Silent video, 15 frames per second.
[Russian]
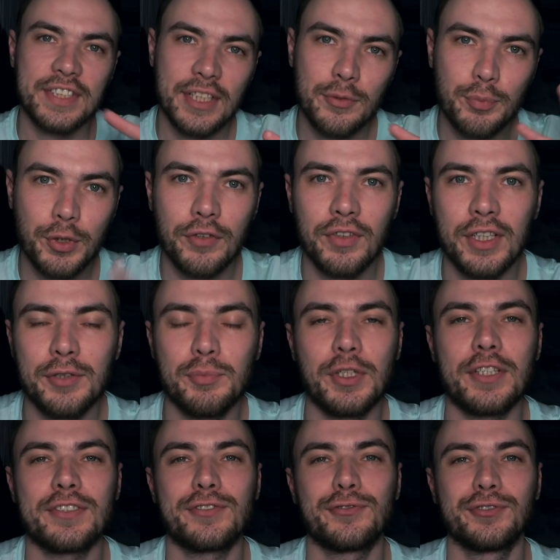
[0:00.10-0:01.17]
Всем привет,
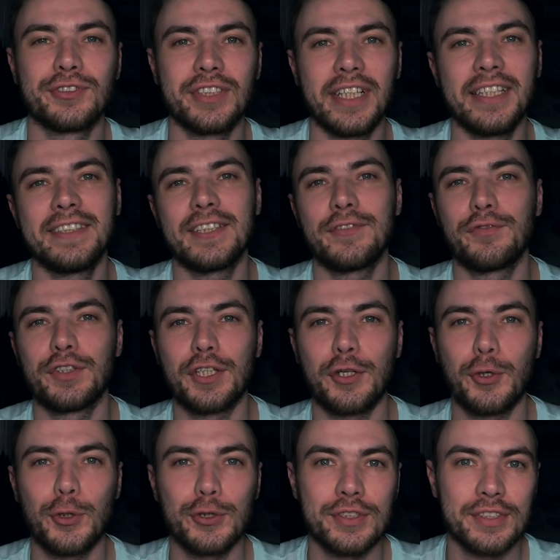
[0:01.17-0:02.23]
меня зовут Альтер, вы
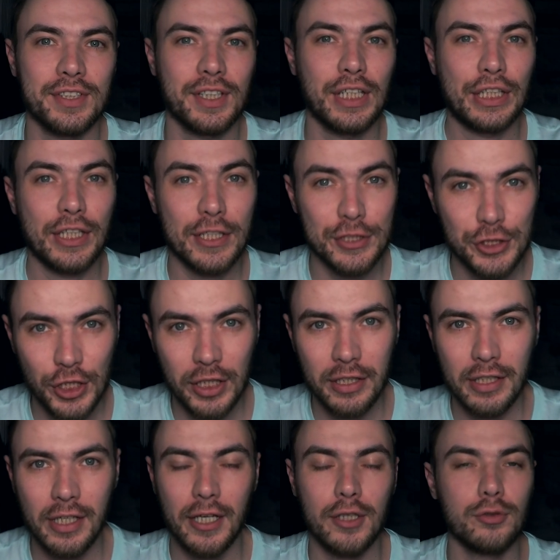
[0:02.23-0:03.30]
находитесь на канале Check
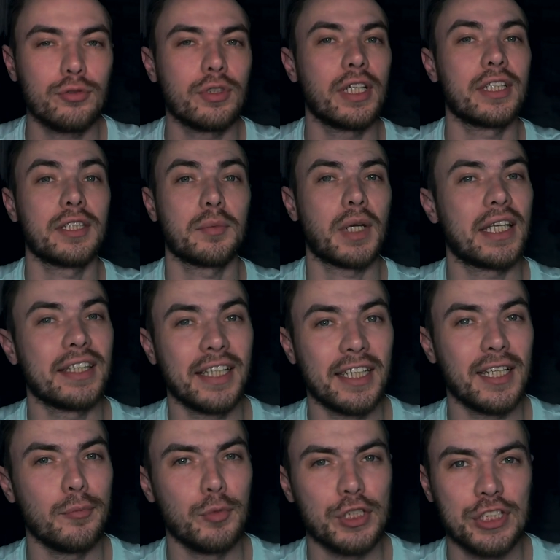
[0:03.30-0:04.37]
It Out. На этом
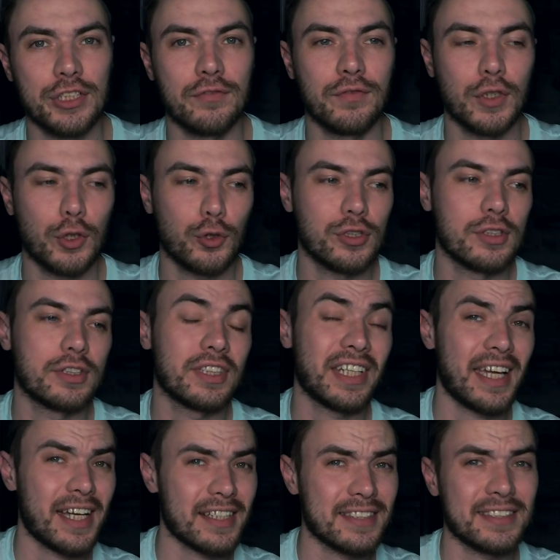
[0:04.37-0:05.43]
канале обычно выходят
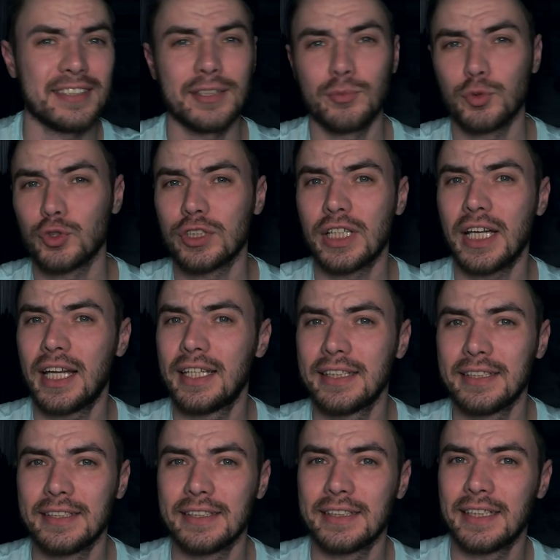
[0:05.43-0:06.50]
реакции на
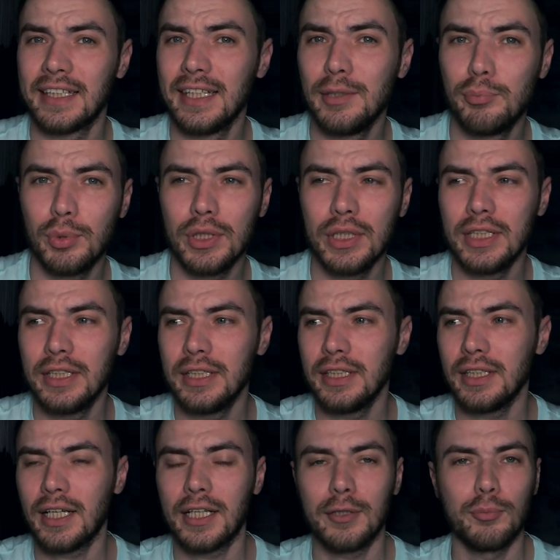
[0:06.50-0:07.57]
музыкальные клипы,
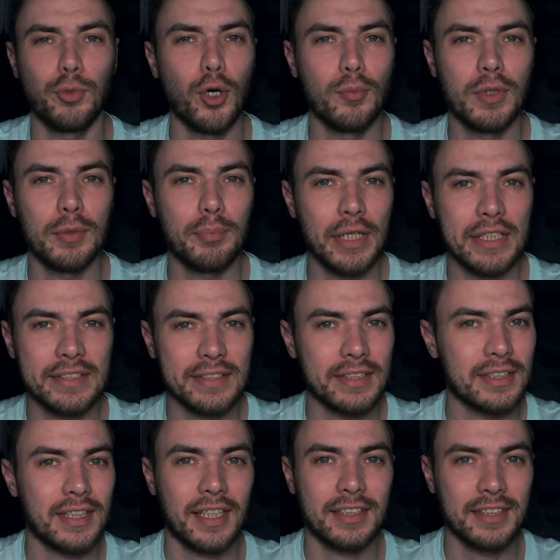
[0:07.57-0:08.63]
альбомы, песни
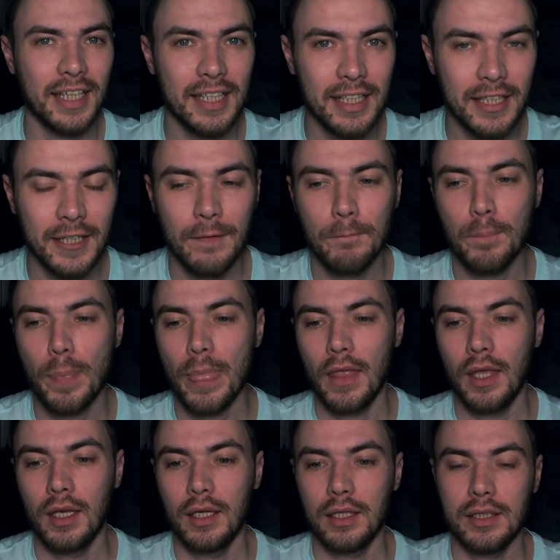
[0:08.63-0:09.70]
и так далее.
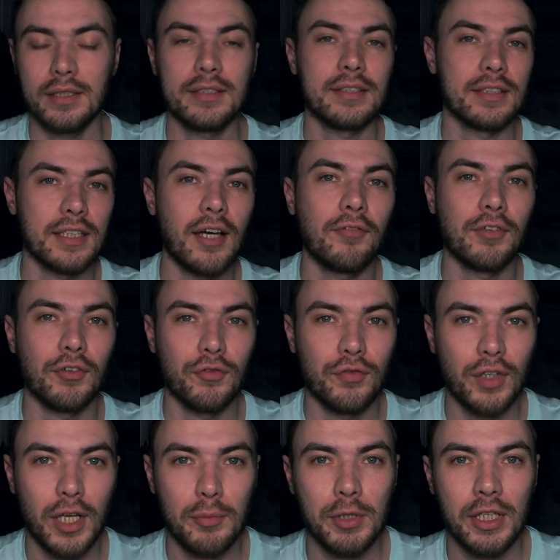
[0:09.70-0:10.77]
И с недавнего
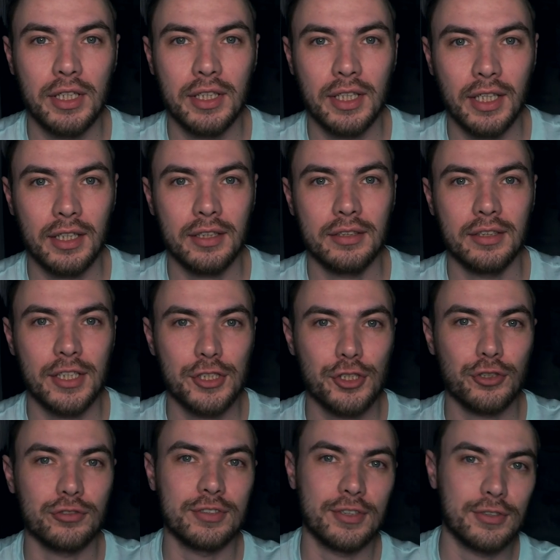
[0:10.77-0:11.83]
времени я
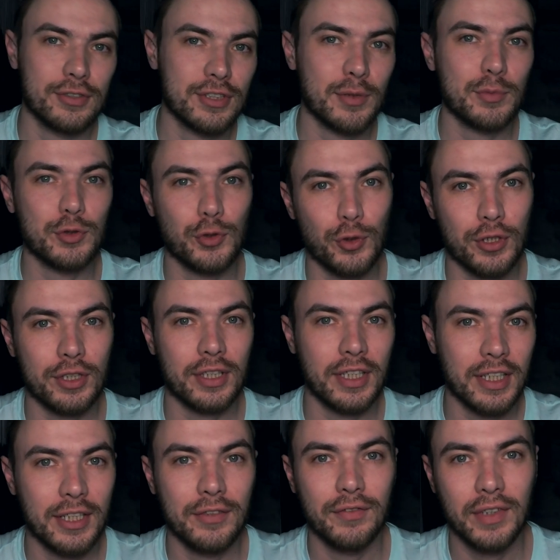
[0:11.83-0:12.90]
начал делать обзоры на
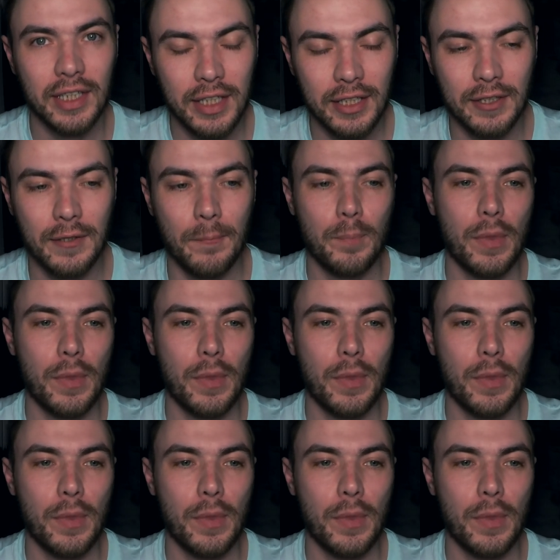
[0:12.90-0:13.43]
КВН.